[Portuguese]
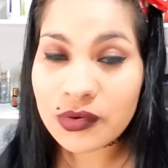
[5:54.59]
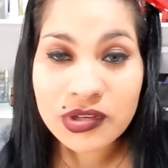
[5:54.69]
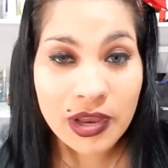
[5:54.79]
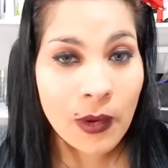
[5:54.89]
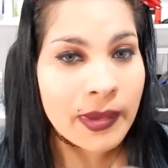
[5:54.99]
Eu
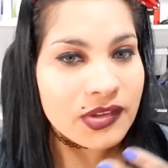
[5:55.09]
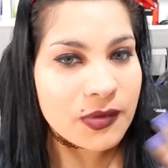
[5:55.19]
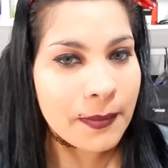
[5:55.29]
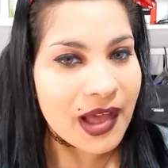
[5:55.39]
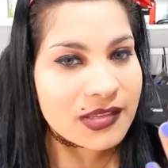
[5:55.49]

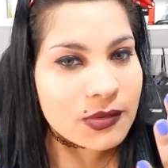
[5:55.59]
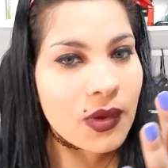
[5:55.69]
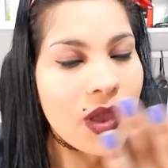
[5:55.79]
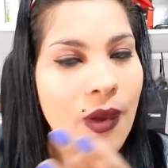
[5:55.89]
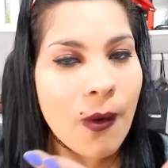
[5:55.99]
geralmente
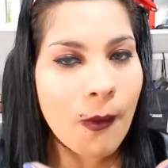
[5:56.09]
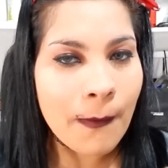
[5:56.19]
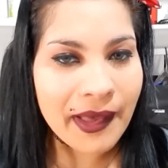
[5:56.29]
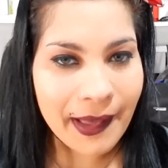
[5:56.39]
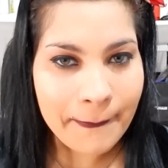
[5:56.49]
passo
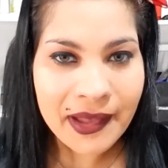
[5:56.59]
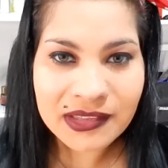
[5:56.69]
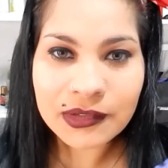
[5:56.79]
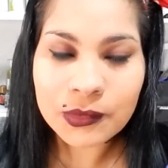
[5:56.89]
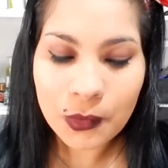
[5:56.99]
uma
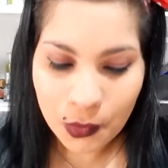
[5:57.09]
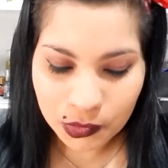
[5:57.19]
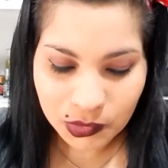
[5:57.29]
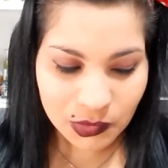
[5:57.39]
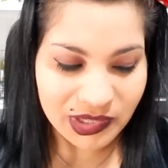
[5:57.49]
camada do
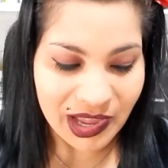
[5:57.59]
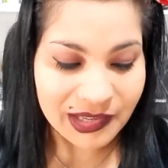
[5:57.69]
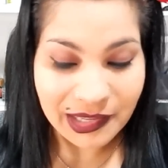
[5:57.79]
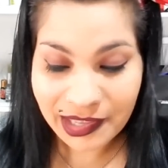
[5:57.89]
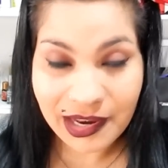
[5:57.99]
outro,
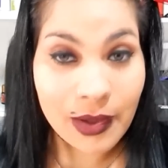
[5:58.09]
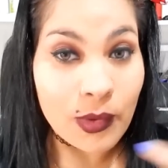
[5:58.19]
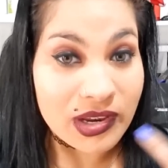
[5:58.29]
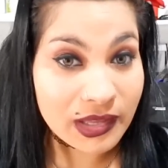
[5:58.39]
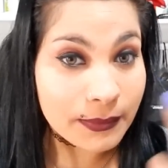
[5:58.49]
tá, daquele
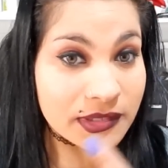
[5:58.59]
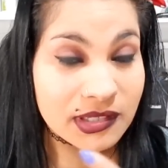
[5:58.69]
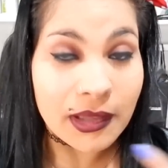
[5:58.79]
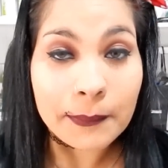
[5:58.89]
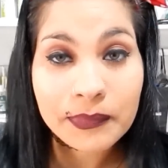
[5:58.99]

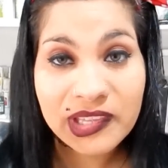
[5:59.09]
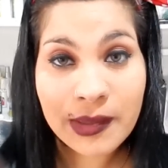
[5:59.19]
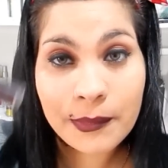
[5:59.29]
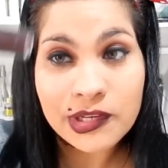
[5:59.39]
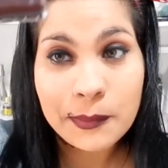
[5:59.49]
Aqualips, e
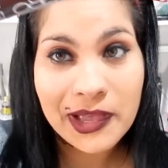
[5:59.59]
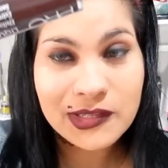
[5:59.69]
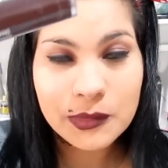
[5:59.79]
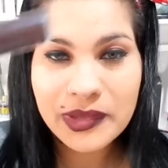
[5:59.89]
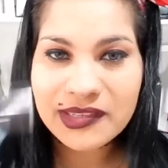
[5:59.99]
depois
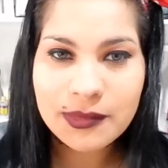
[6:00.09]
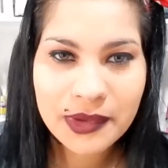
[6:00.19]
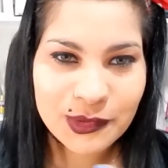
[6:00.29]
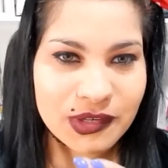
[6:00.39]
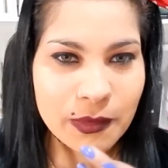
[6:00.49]
passo esse,
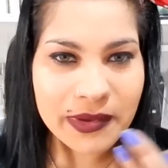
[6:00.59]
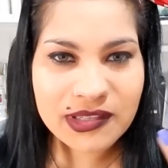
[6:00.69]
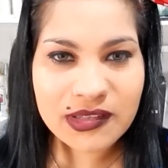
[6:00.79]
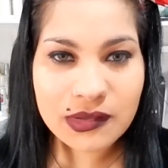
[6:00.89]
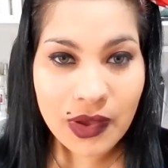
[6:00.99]
mas hoje eu
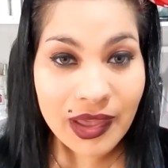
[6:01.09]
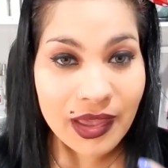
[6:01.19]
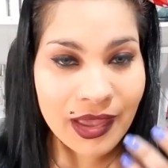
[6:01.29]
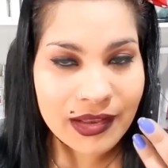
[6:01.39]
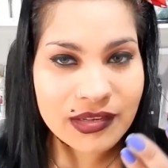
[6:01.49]
passei só
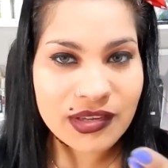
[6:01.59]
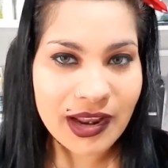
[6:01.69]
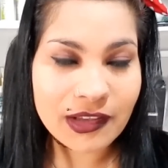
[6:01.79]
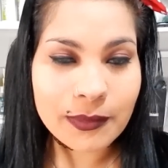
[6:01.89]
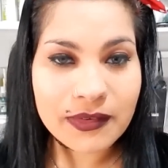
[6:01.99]
ele
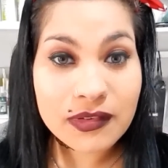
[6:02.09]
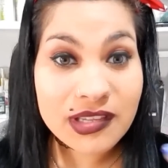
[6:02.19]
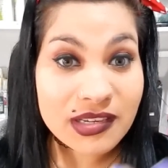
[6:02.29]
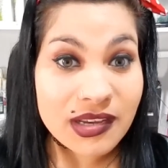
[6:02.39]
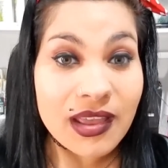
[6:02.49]
direto pra
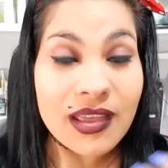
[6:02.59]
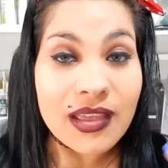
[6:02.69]
vocês